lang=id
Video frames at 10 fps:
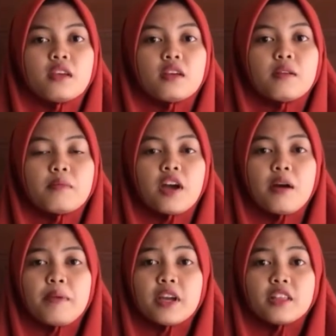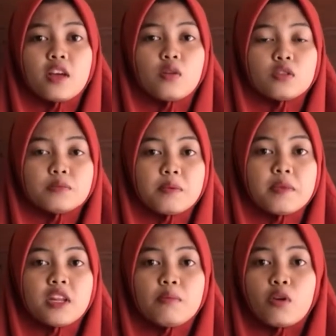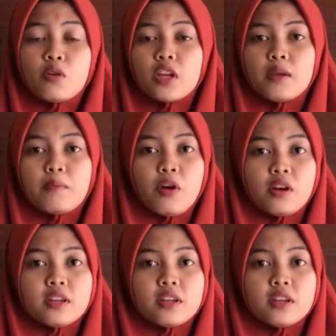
Mengapa kita harus membeli produk impor,